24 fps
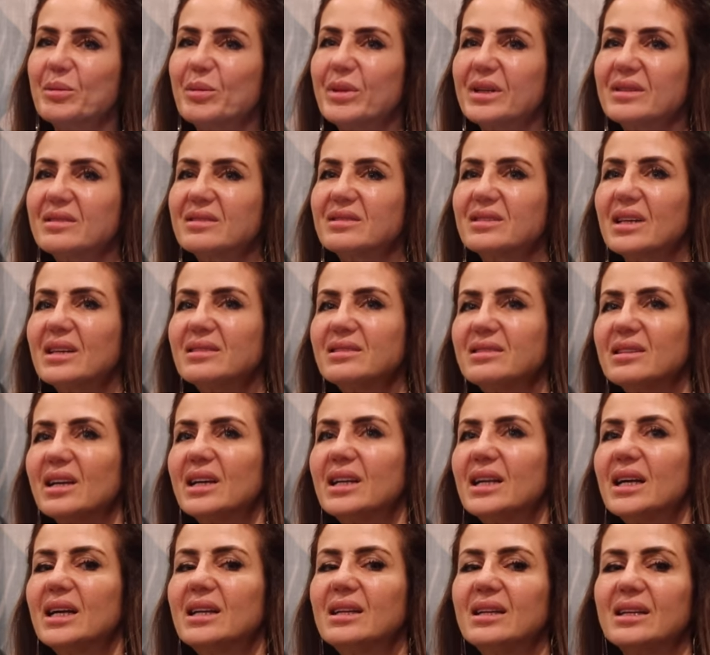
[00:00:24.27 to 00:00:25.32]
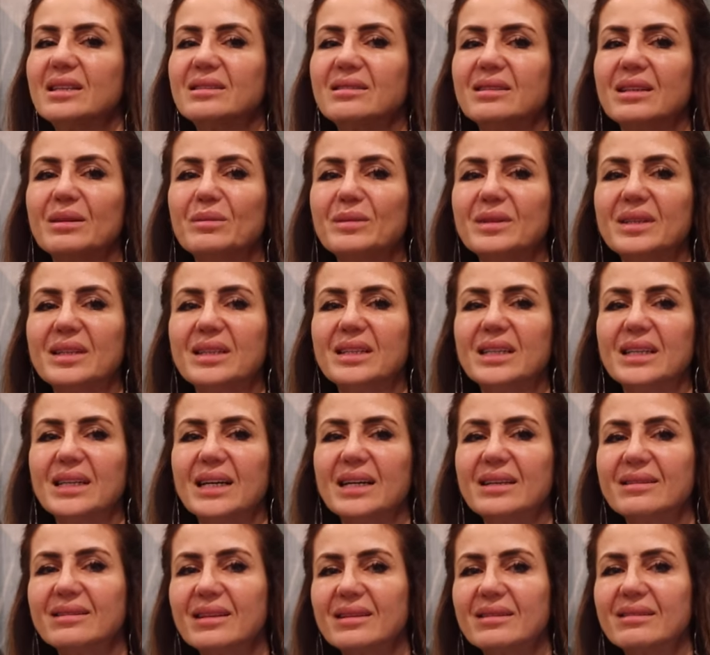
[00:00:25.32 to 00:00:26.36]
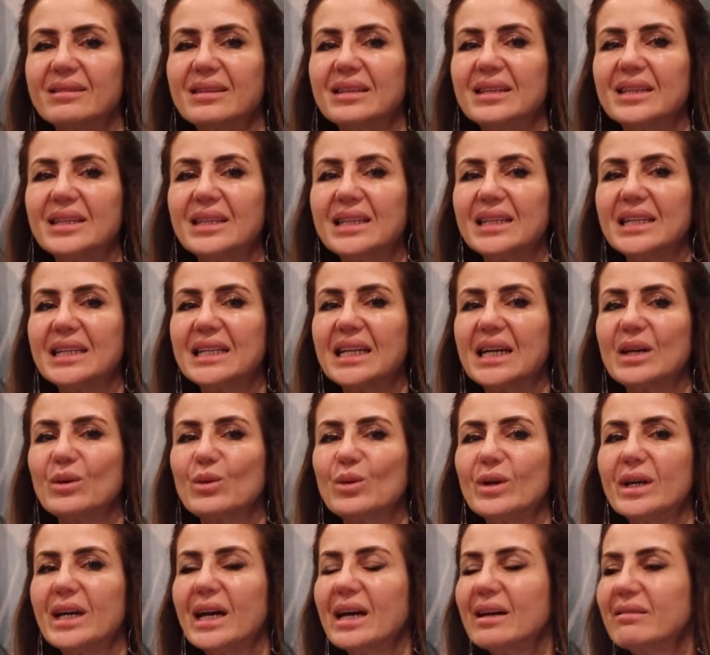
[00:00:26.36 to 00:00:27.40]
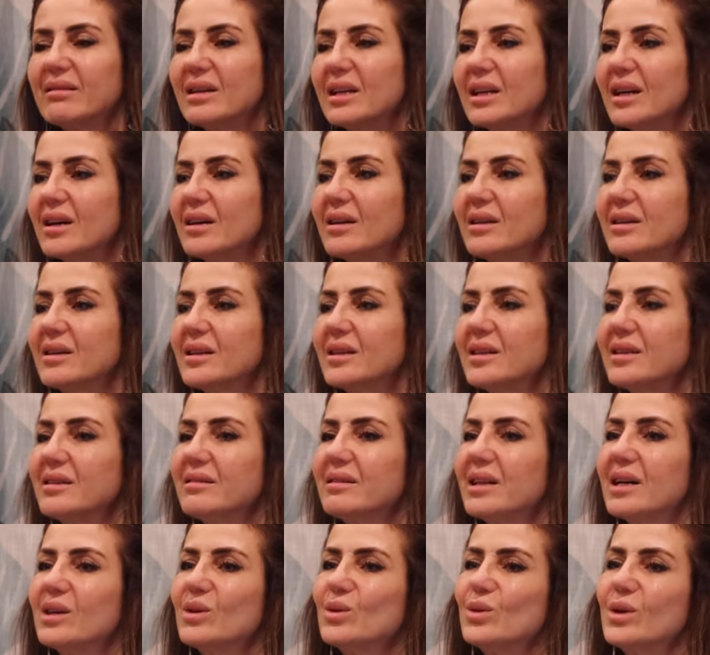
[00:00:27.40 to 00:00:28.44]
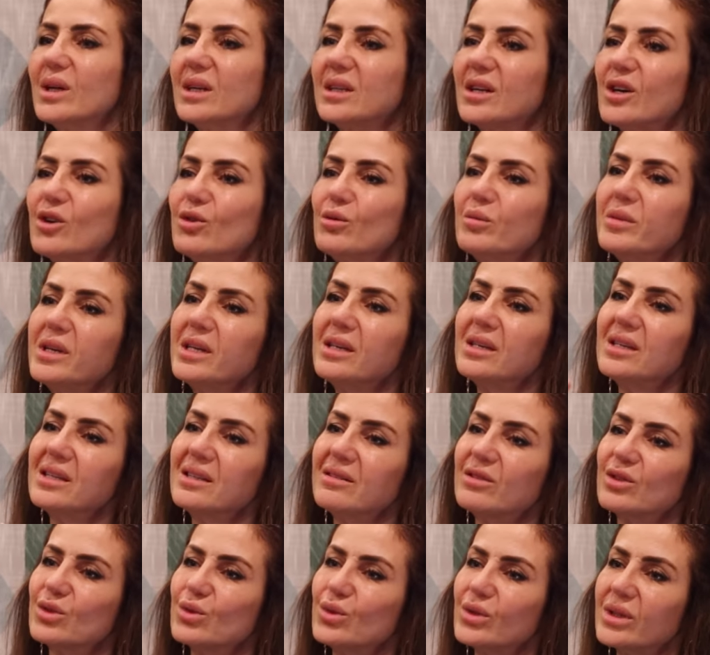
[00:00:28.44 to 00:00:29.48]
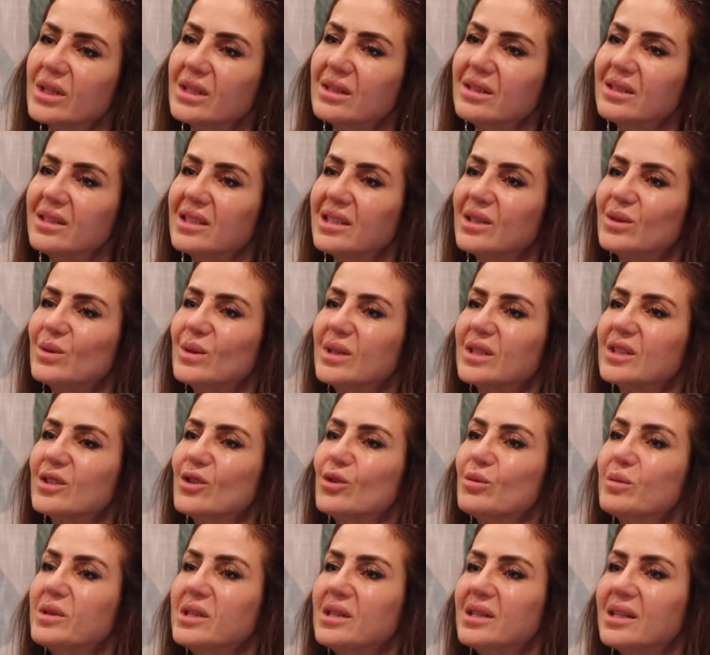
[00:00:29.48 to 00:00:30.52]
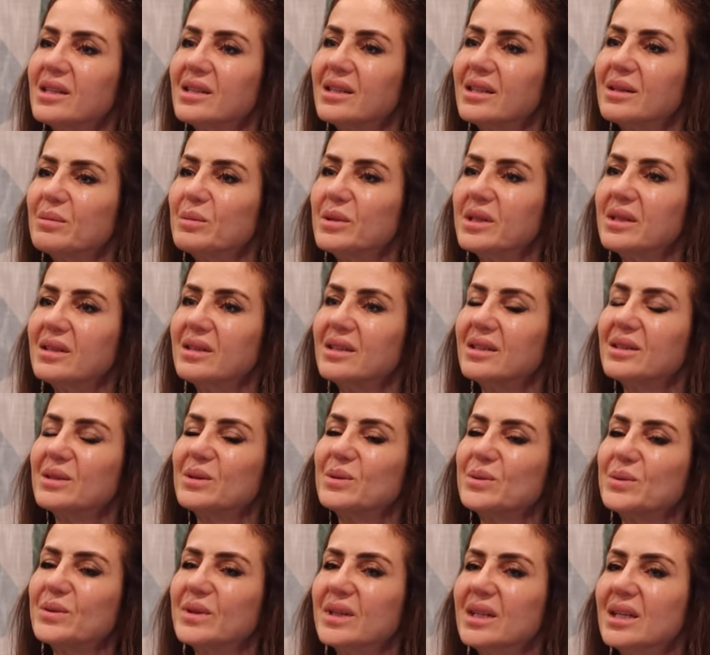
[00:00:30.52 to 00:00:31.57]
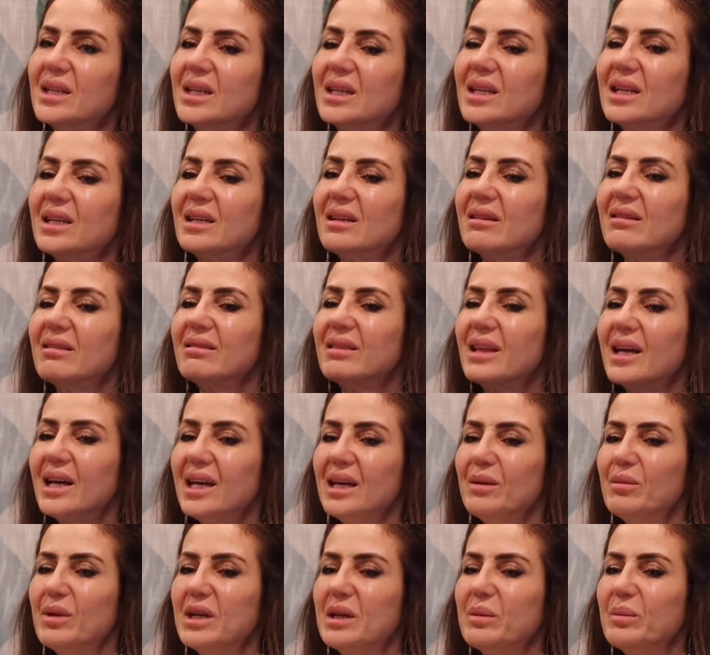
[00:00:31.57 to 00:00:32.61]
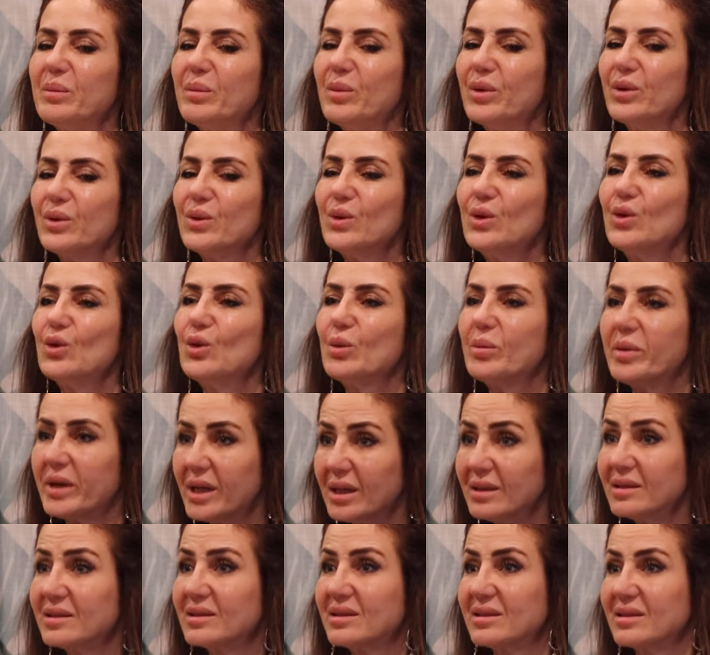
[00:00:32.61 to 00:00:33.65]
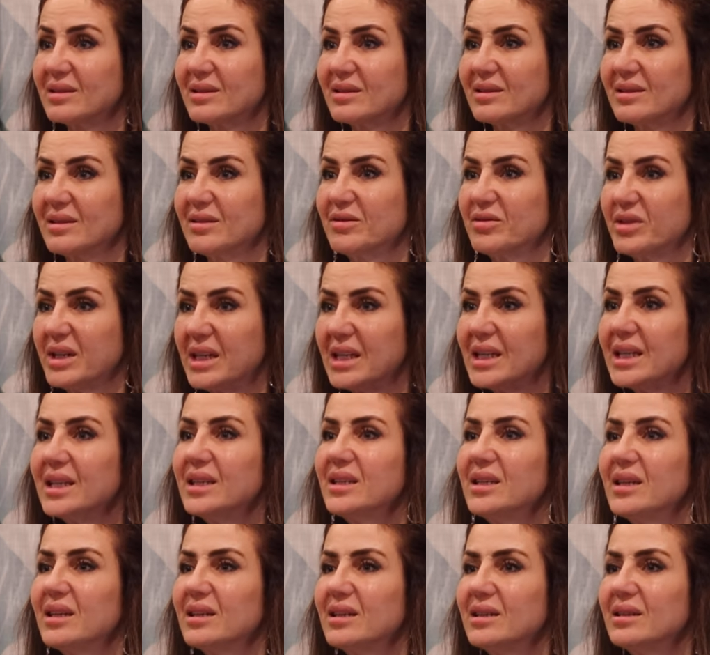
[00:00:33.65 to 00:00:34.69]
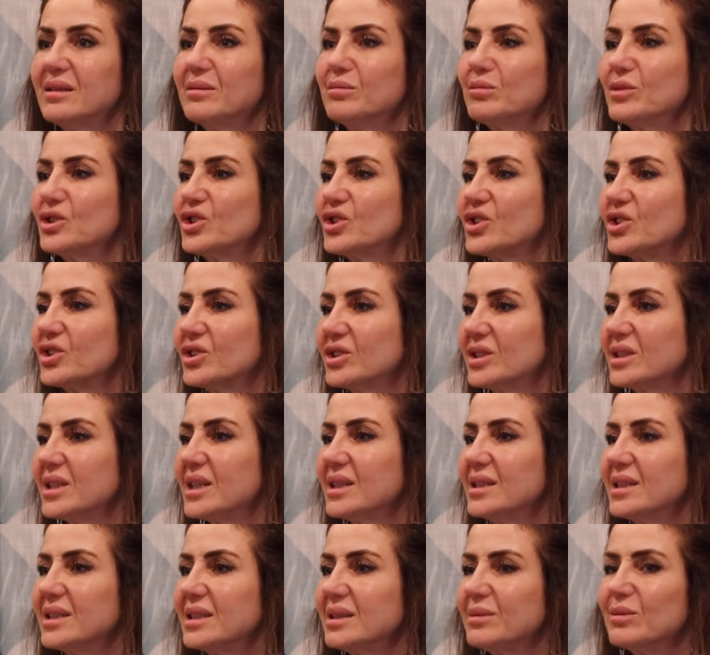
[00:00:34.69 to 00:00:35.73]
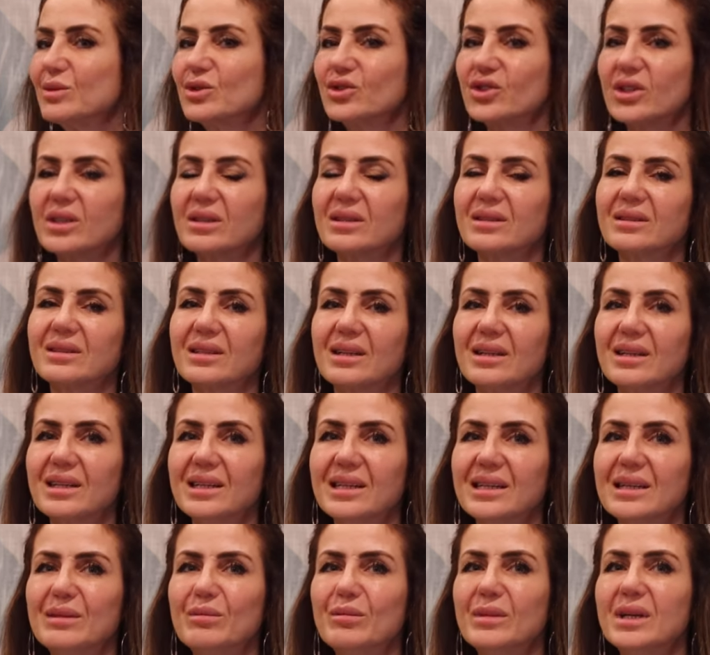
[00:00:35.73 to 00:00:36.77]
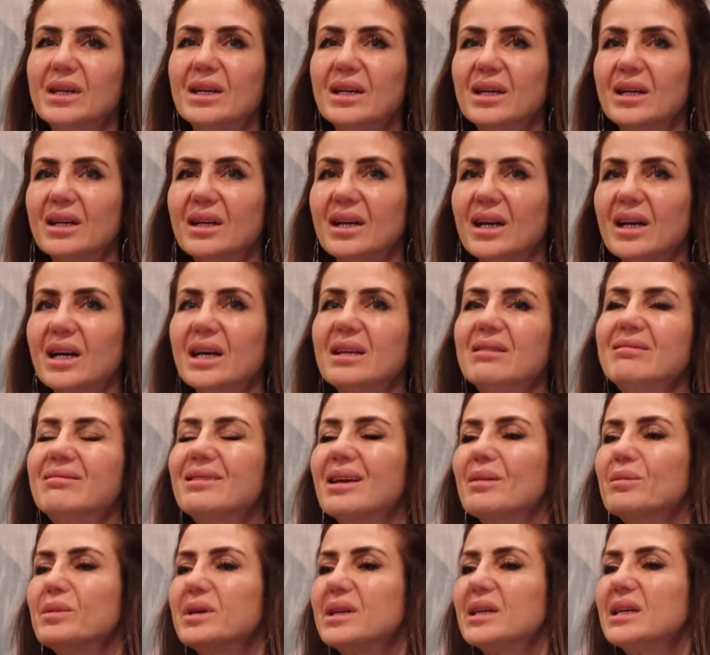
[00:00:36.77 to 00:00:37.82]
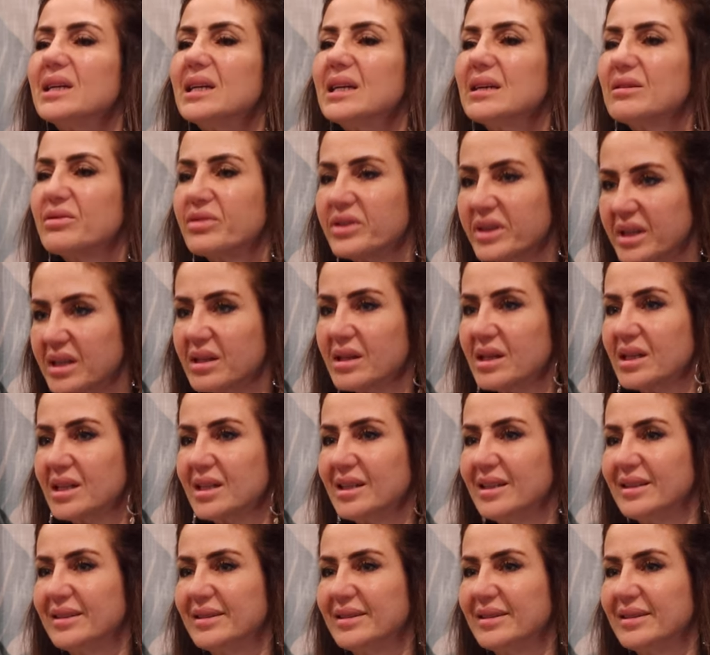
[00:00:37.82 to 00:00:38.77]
بس أسأل هل أنتمي لهذا الدين أو لهذه الأرض أو لقومية سورية أو لقومية عربية أو دائما بقول وبحس فعليا مش يعني مجرد كلام انتمي الى فكري